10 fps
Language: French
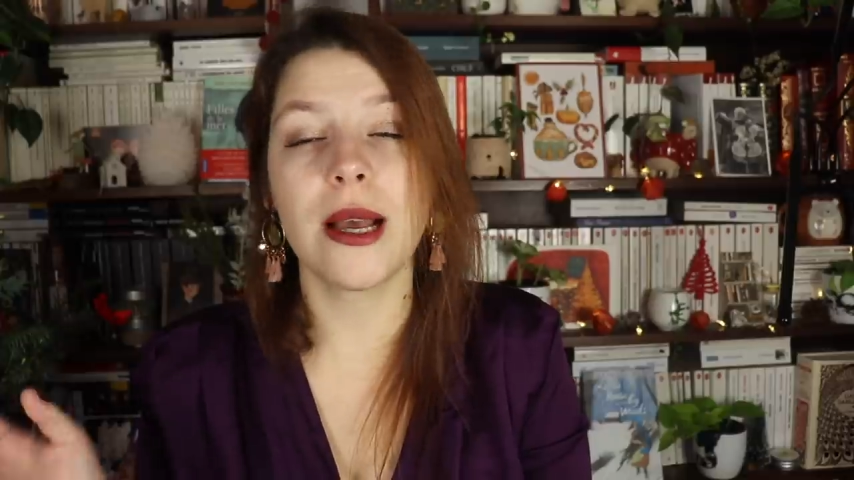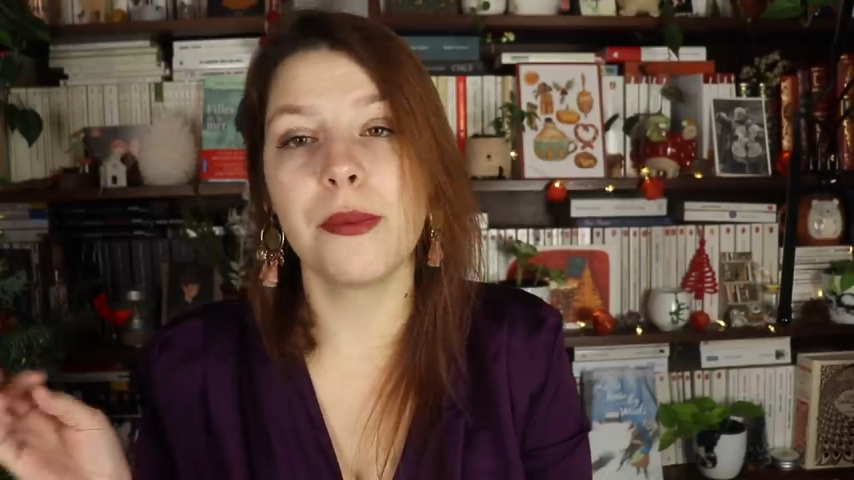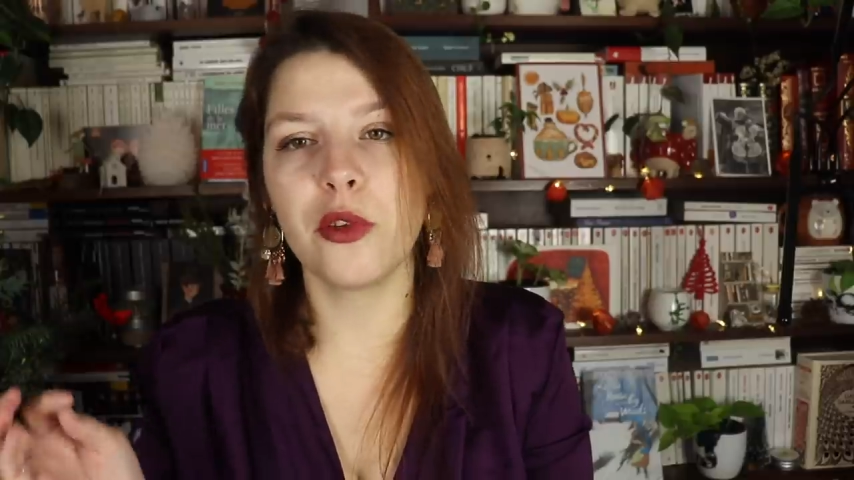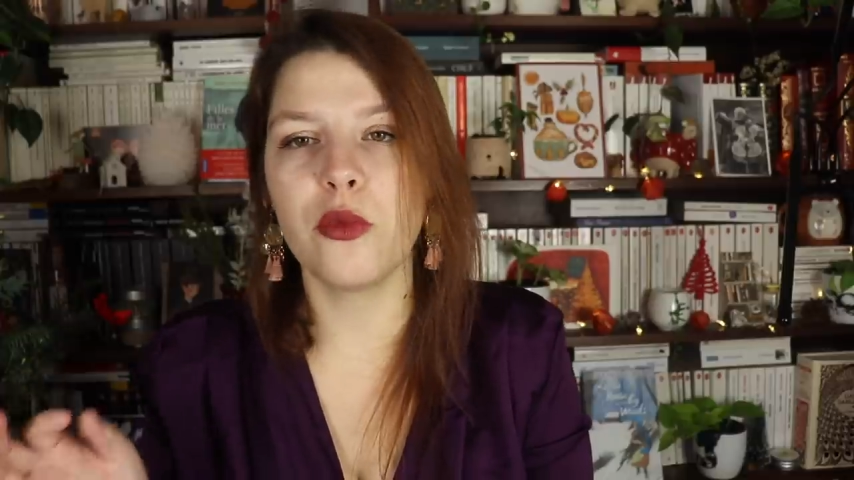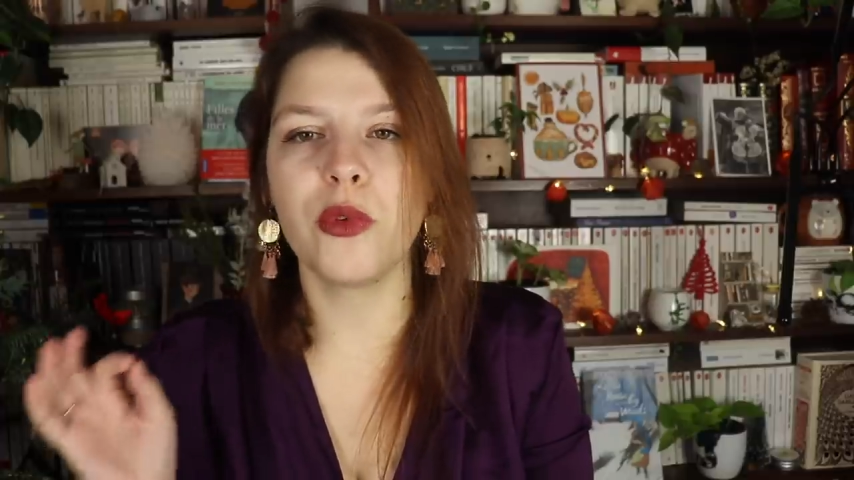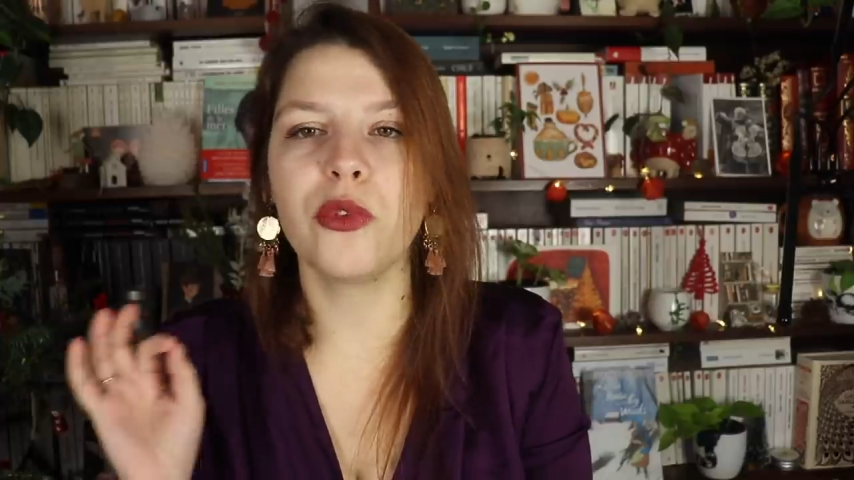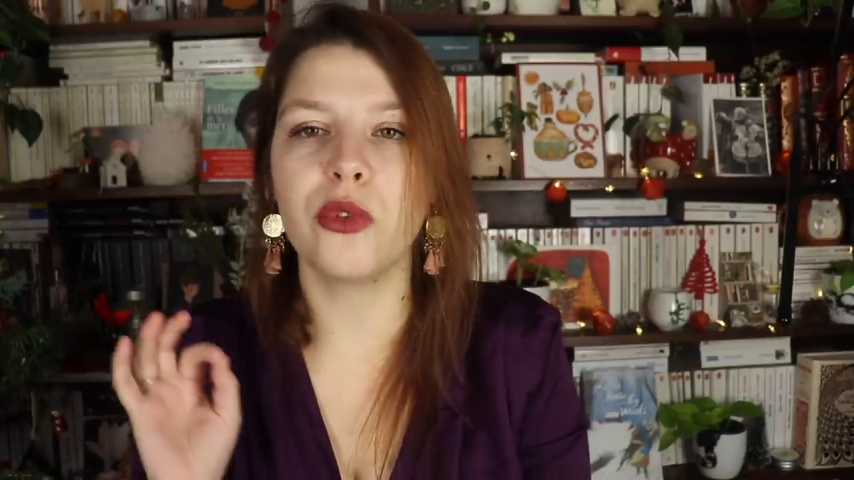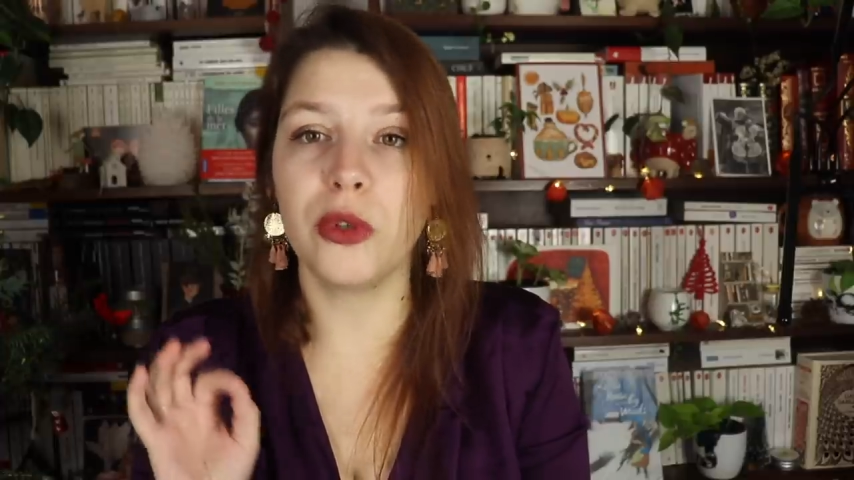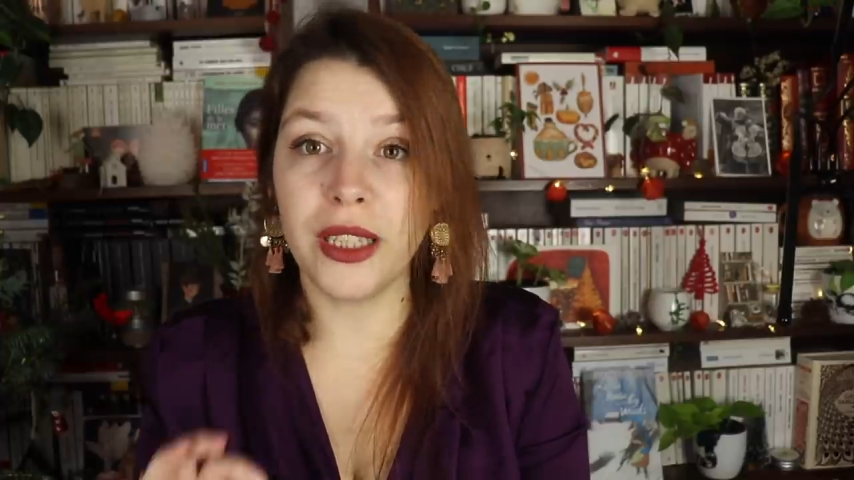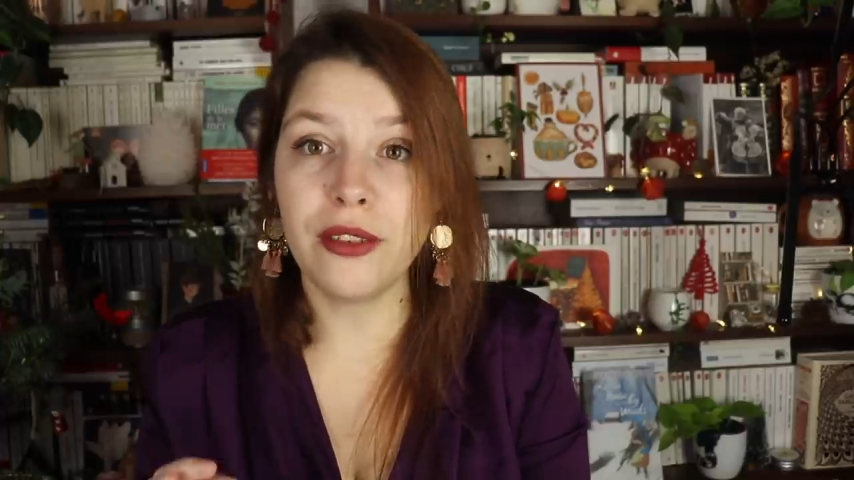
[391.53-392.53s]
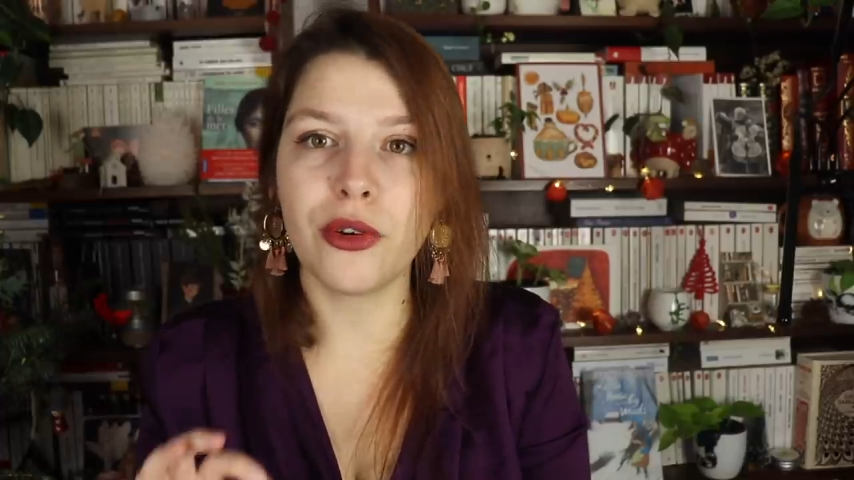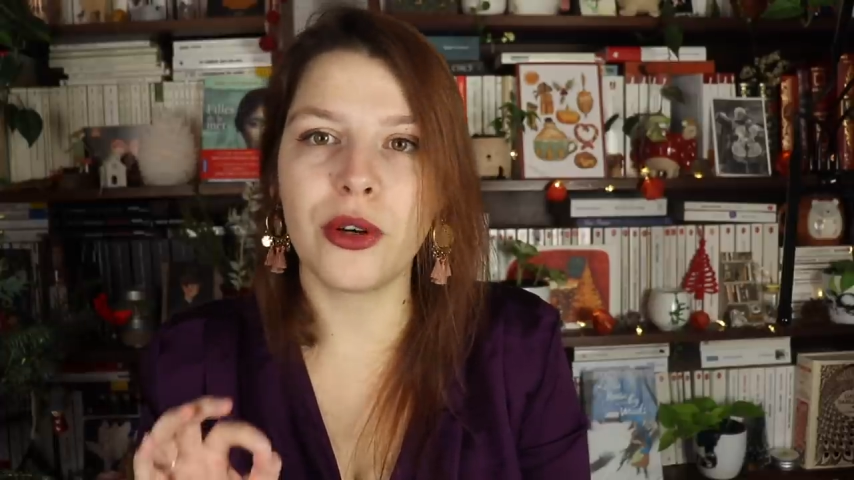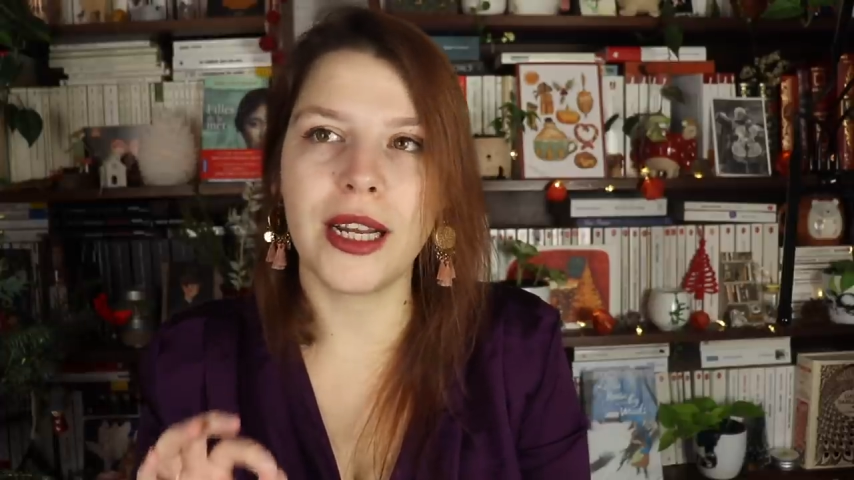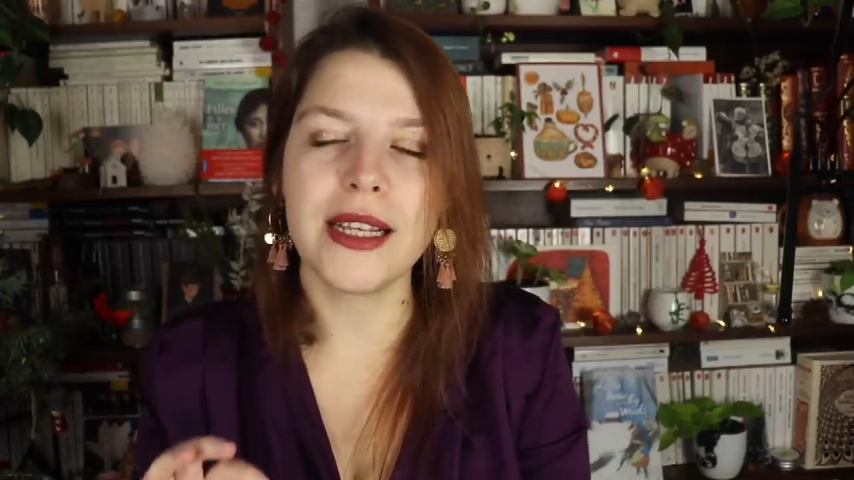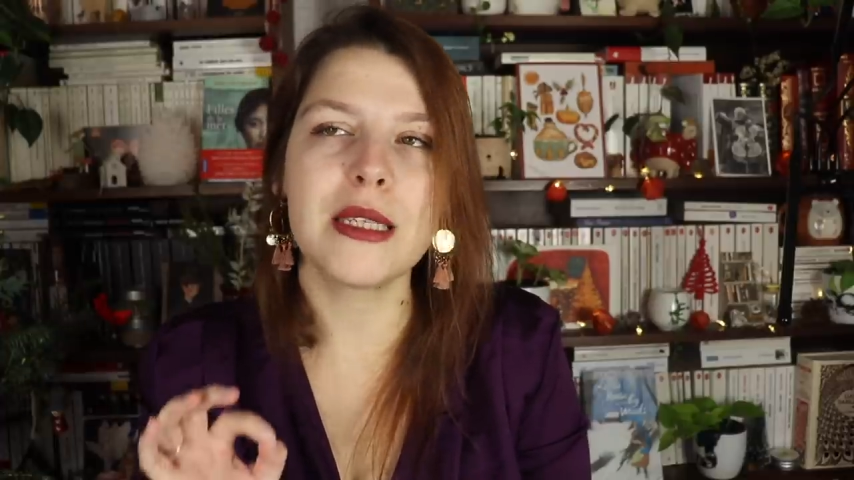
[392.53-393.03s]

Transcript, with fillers: absolument ce livre livre-là